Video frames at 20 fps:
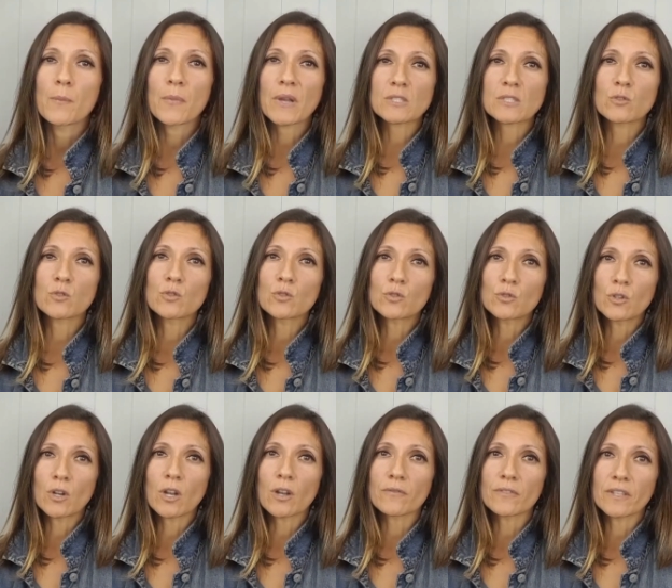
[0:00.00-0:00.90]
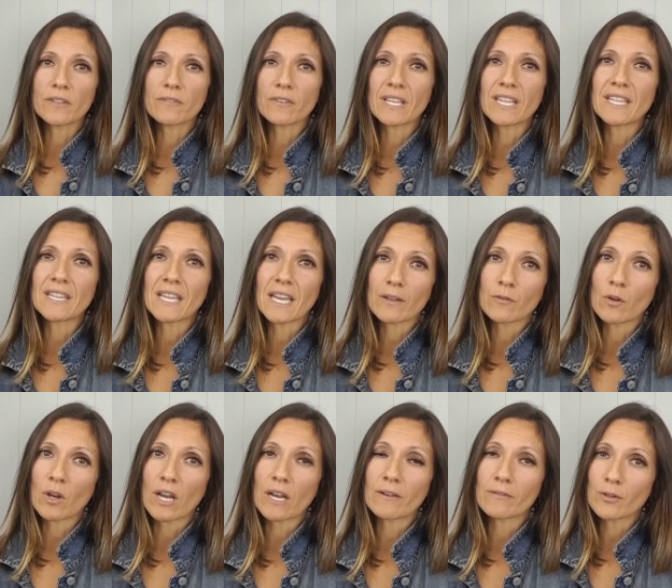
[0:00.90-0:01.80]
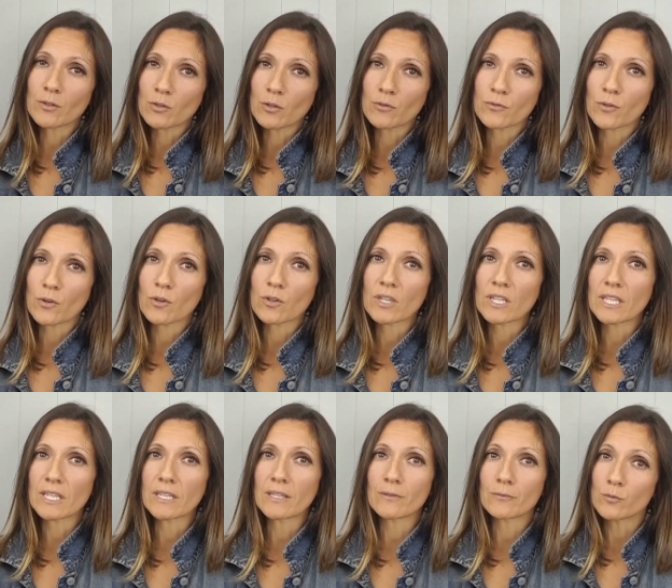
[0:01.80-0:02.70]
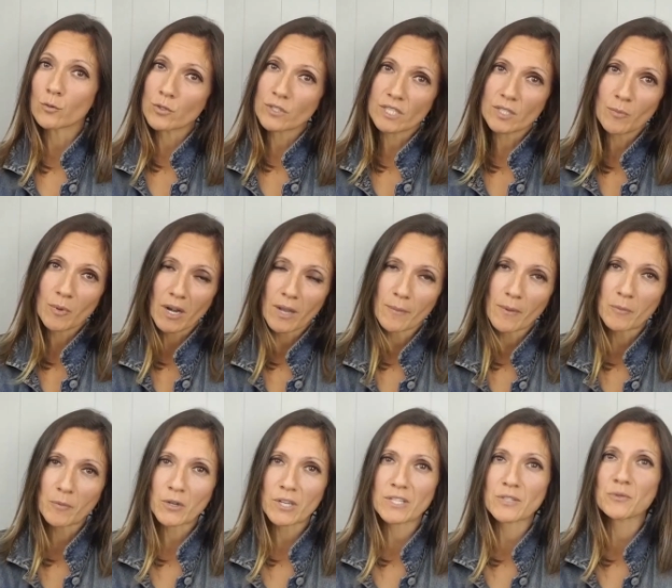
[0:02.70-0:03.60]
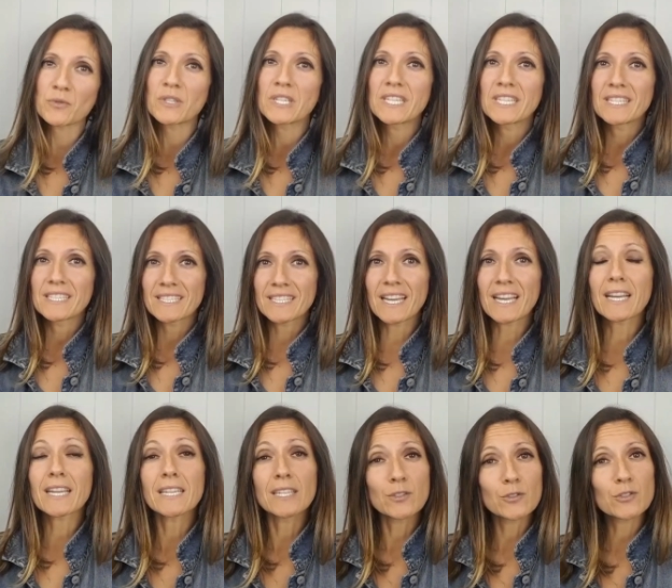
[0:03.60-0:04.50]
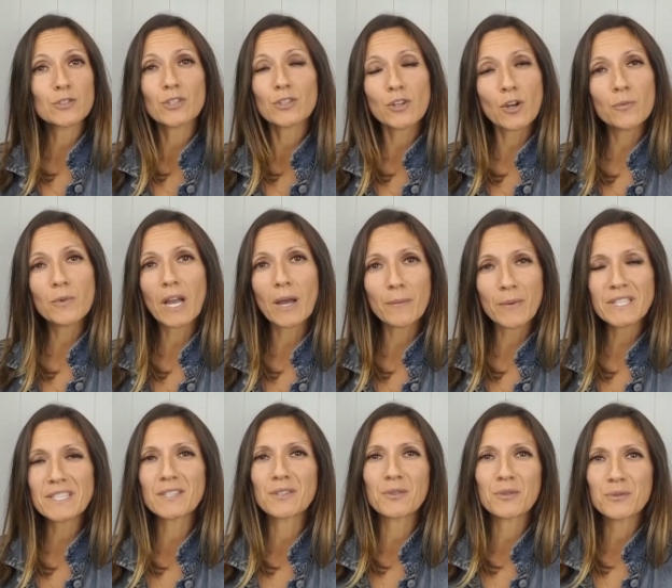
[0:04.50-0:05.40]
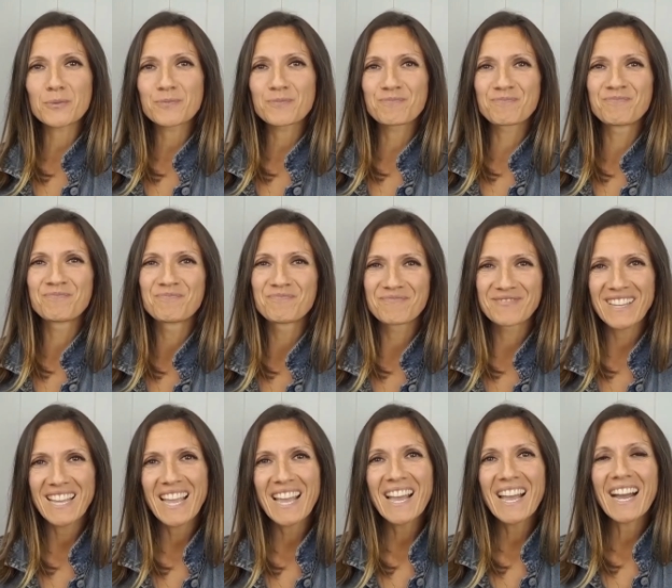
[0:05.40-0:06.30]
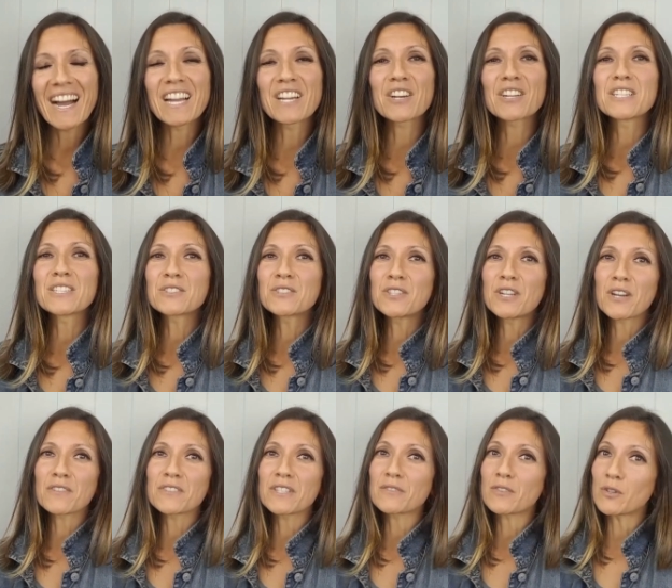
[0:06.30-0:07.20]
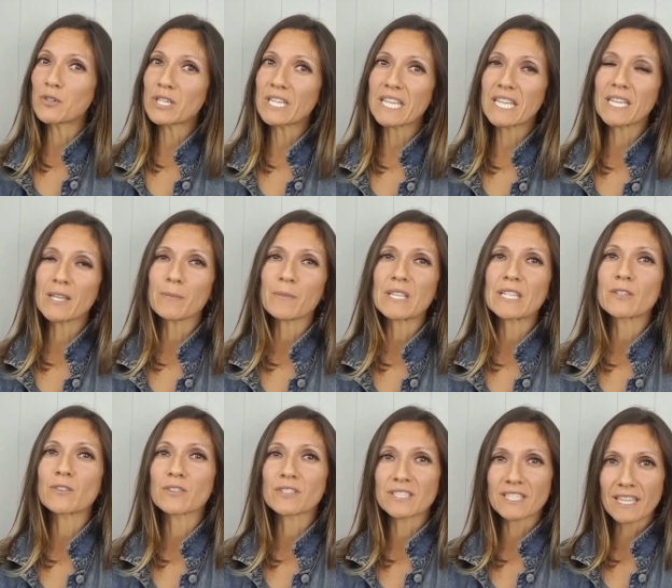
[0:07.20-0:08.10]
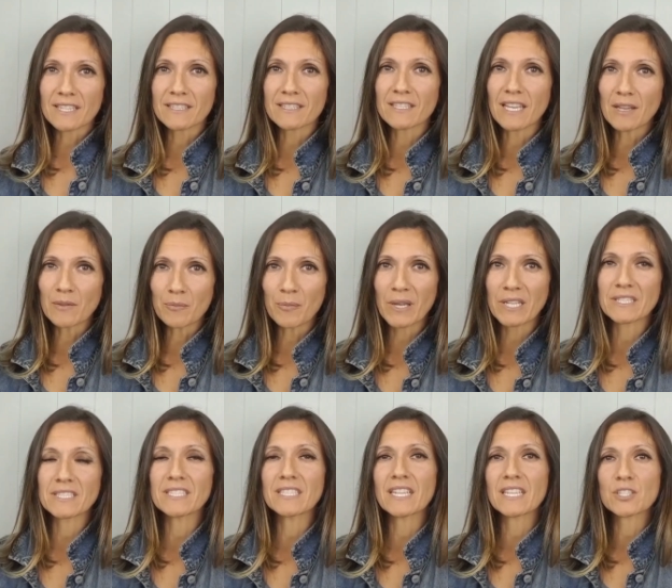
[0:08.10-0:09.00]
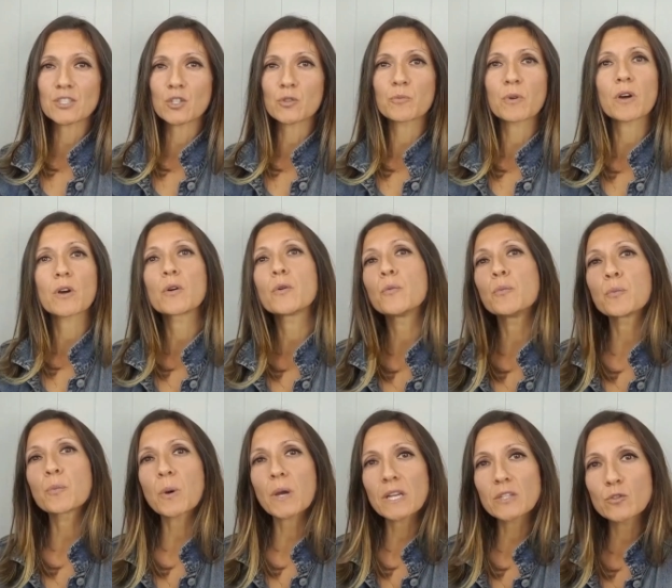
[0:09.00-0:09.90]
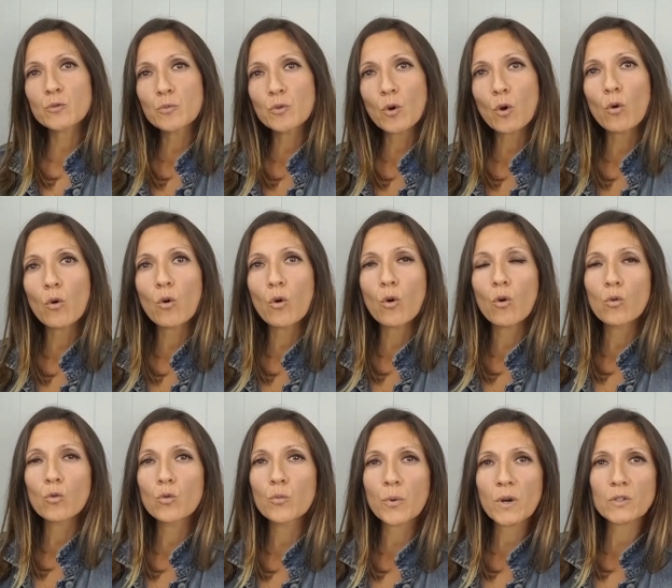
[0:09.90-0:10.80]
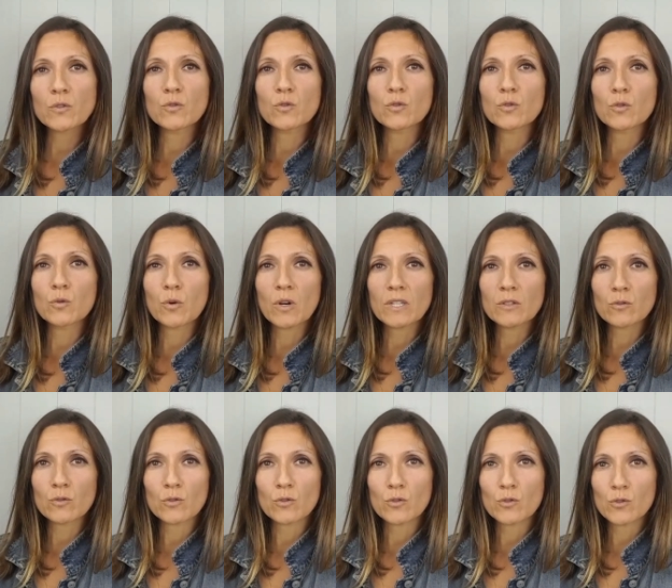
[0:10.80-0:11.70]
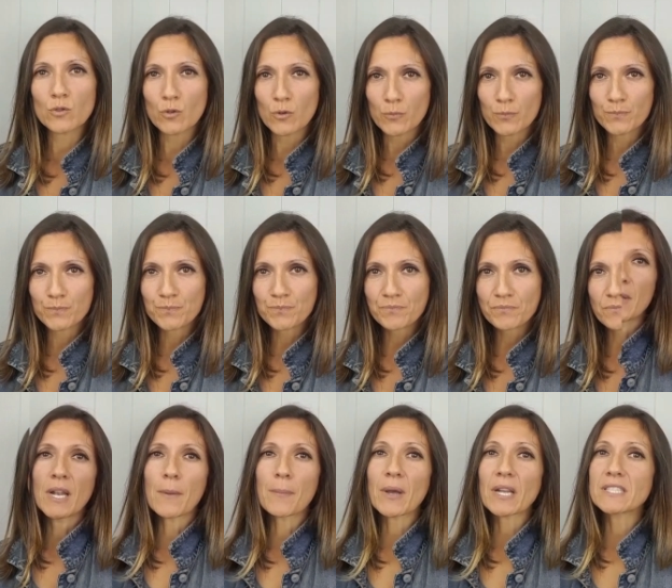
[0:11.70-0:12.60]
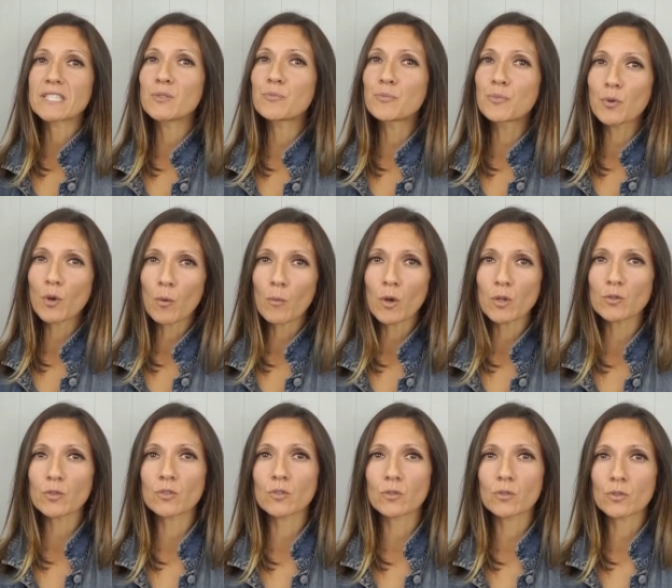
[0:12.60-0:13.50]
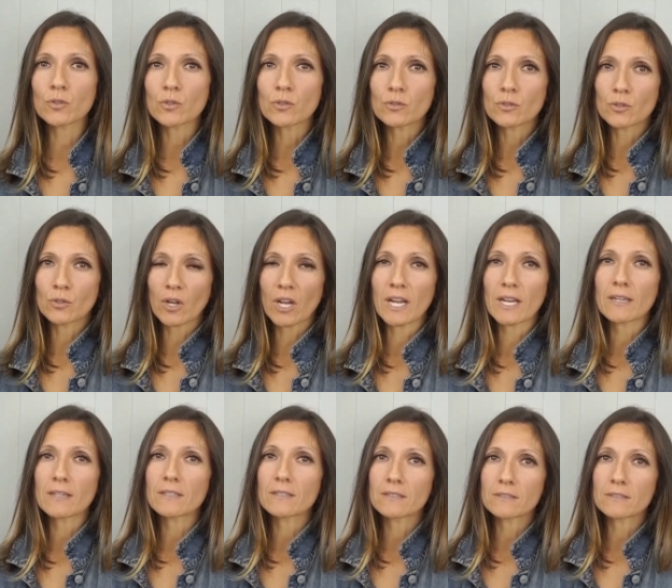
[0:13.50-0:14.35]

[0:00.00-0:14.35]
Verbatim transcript: parce qu'une couleur vive énervera votre enfant, et vous aussi par la même occasion, car il ne s'endormira pas de sitôt. Alors les couleurs vives, ok, mais dans certaines parties de la chambre, près du bureau ou près du coin de jeu. Mais la partie purement dodo sera